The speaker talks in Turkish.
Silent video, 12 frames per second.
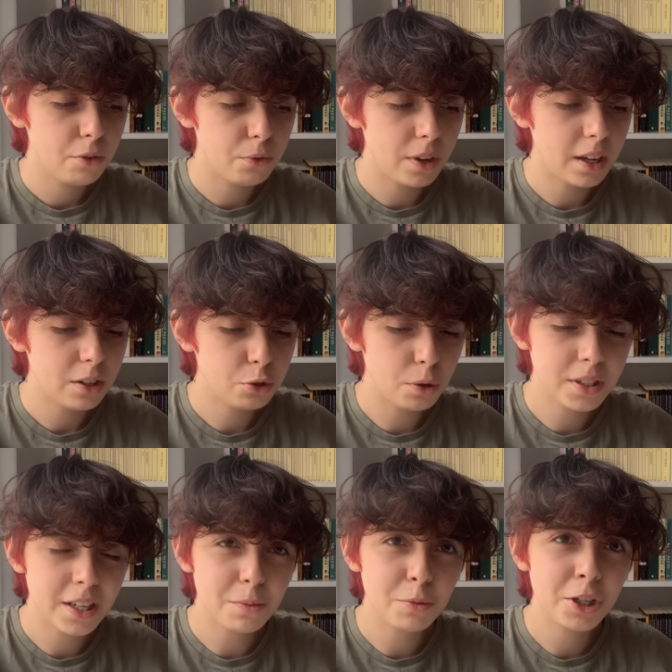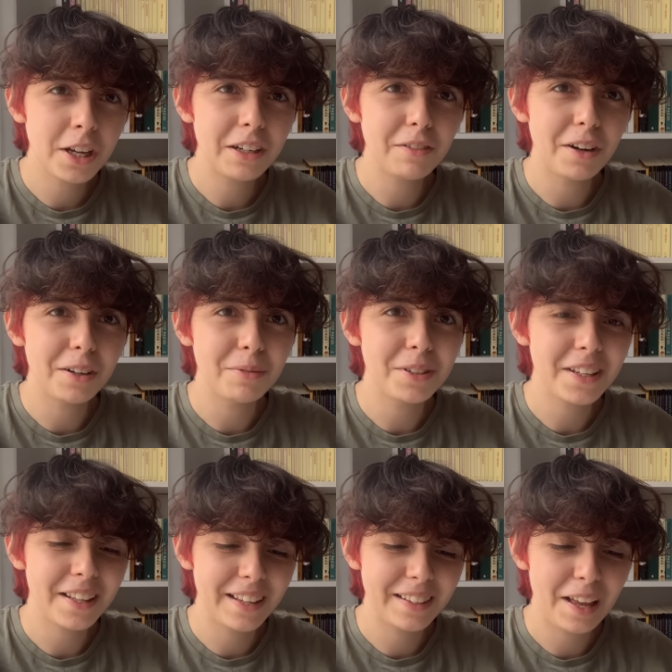Ve çok saçma şeyler de vardı
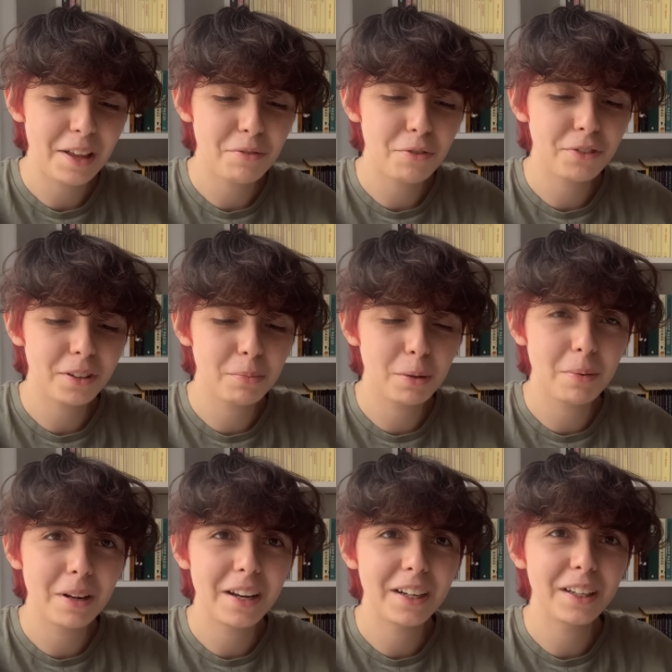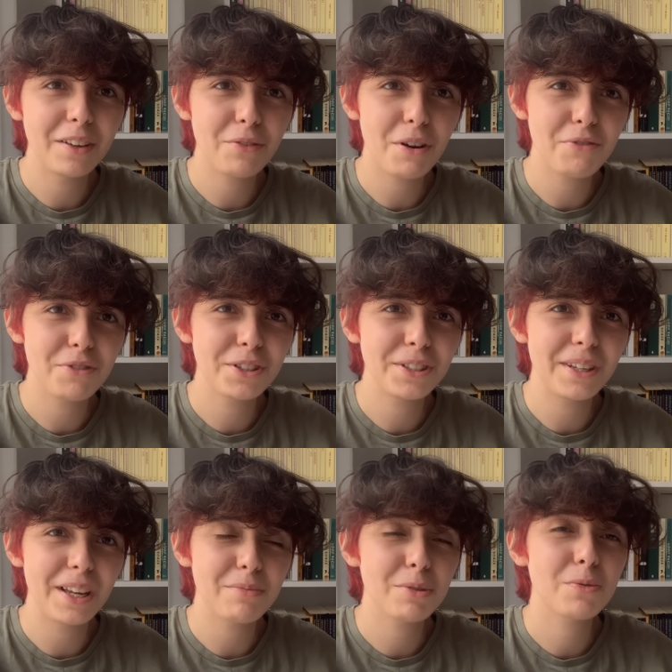mesela. Dan ve Phil birbirlerine fanfiction
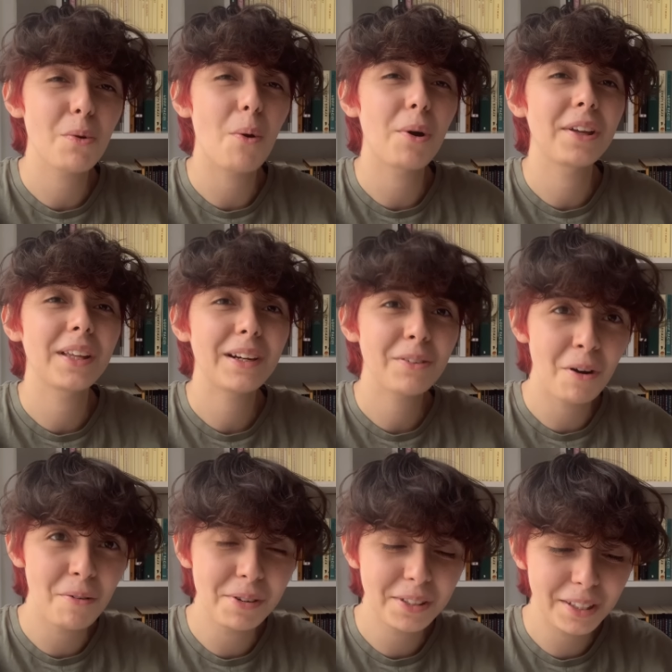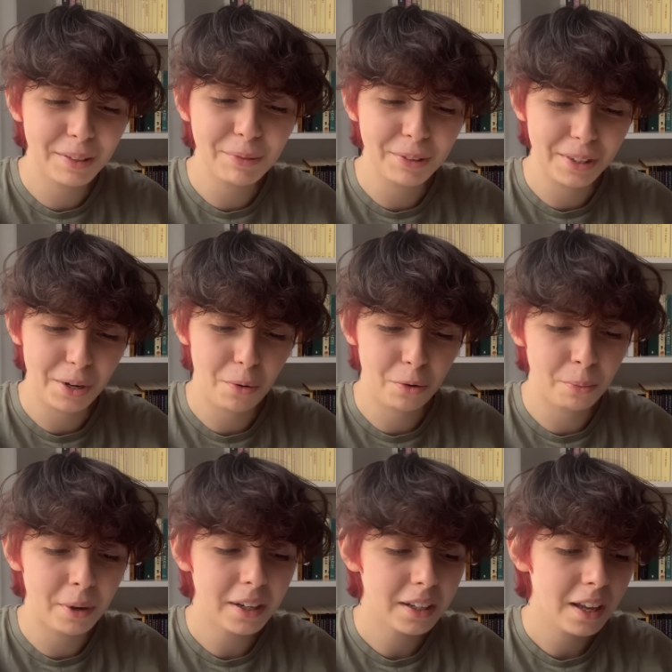yazmış ve o kadar komikti ki bunları
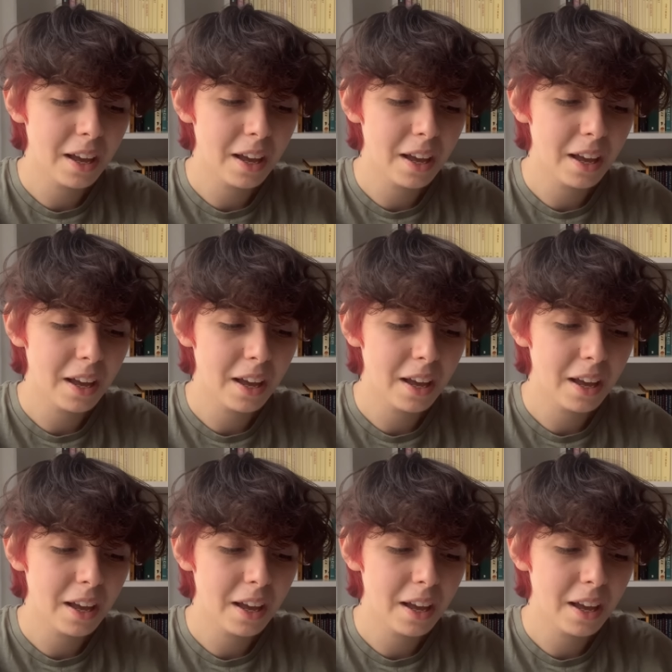okumak.